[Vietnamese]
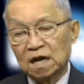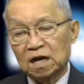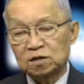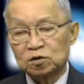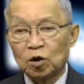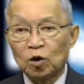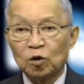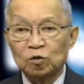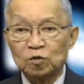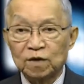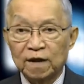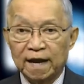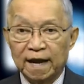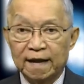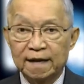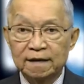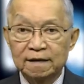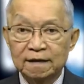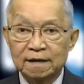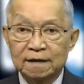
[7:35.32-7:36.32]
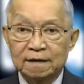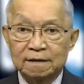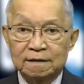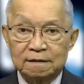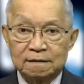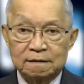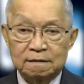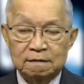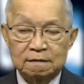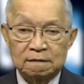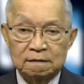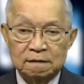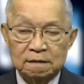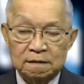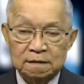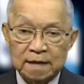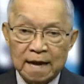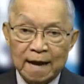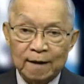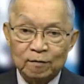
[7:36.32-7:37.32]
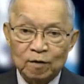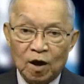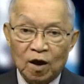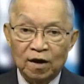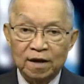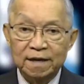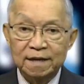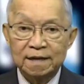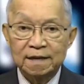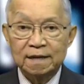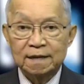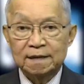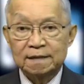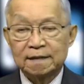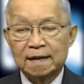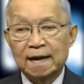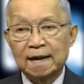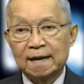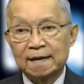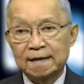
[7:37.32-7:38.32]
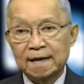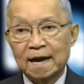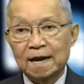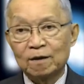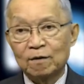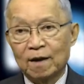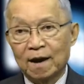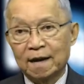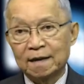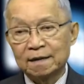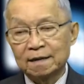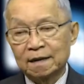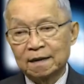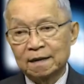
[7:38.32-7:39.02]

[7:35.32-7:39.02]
thô thiển, nghèo đói. Đây là giai đoạn